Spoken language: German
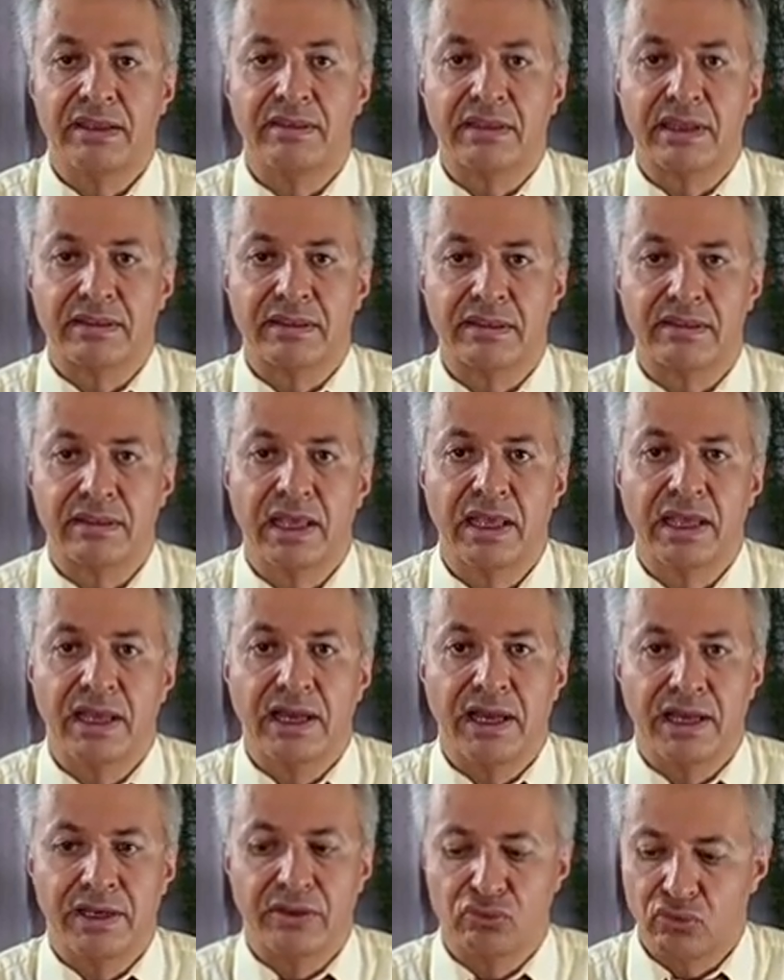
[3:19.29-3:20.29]
dass es
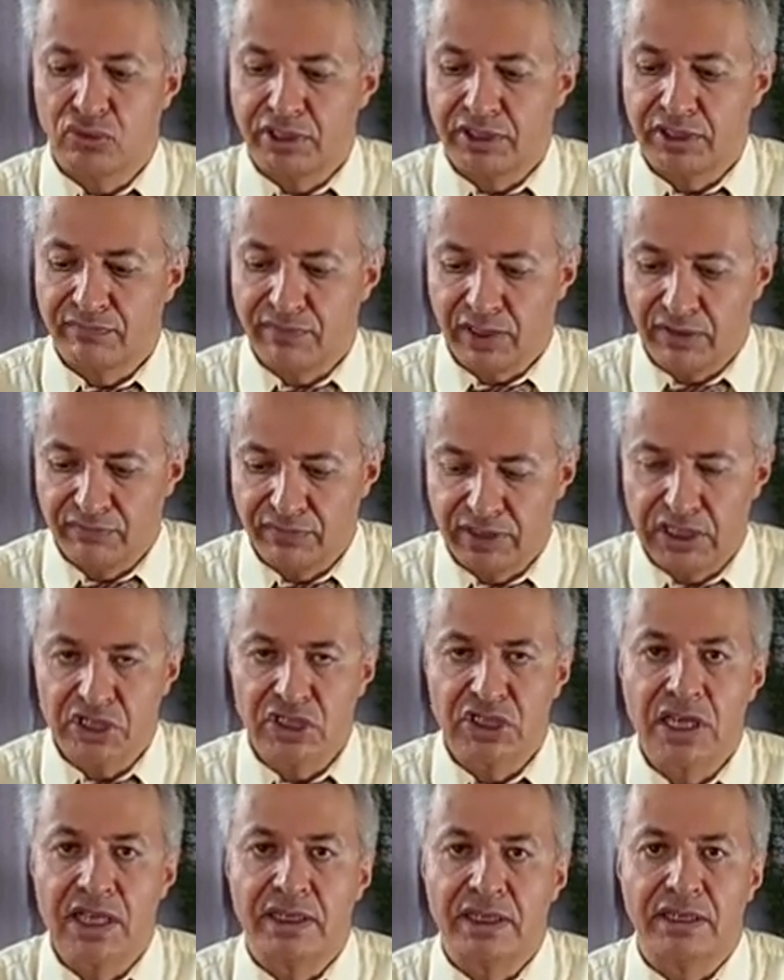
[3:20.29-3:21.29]
ein Kultivar
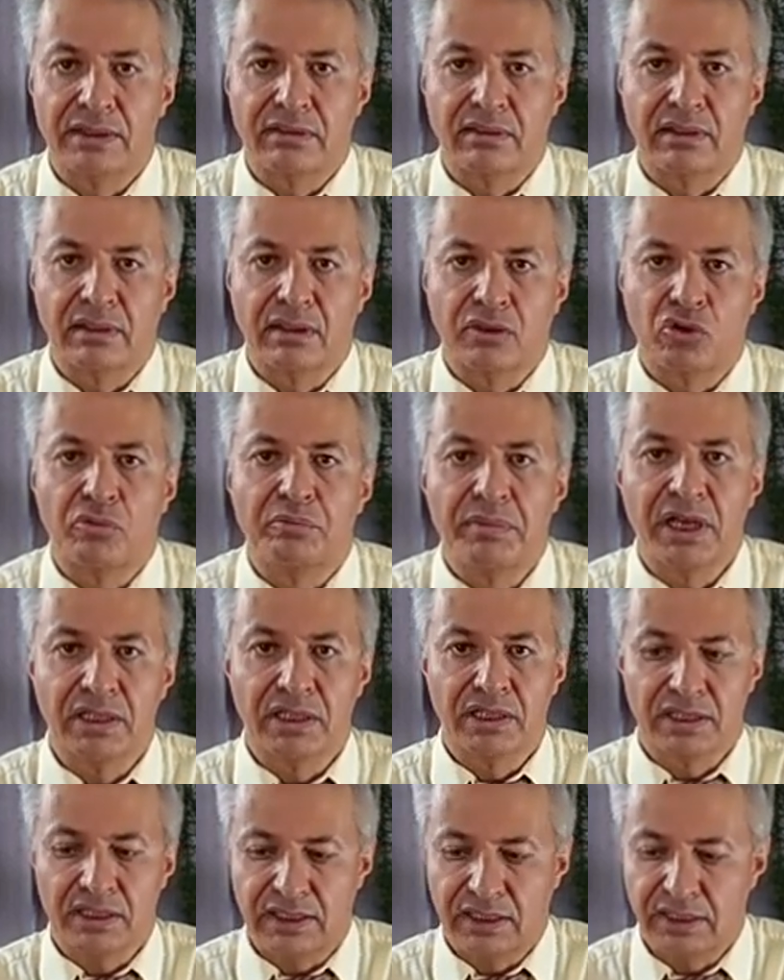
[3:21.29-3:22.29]
wirklich, das
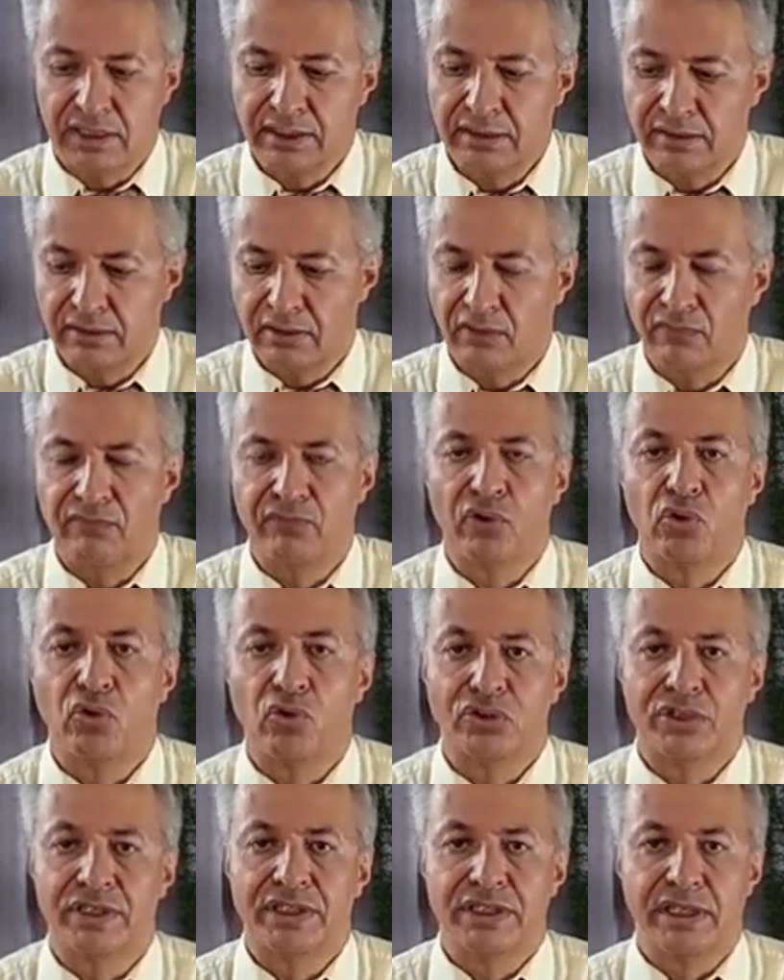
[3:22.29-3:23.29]
gemacht ist für
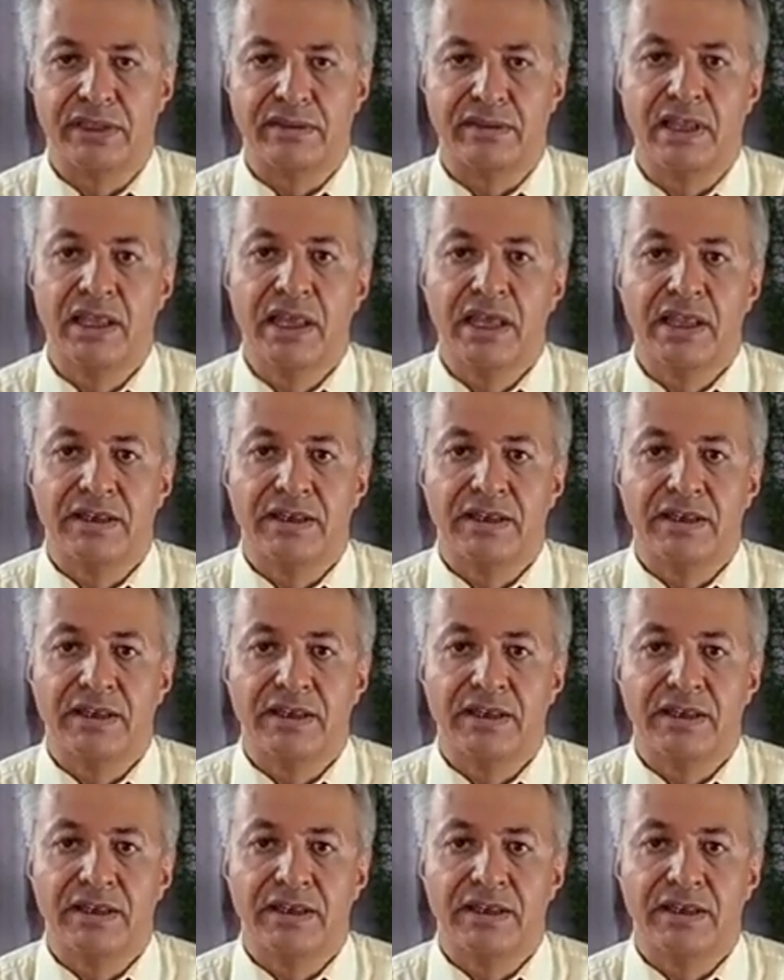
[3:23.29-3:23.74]
rote Tees.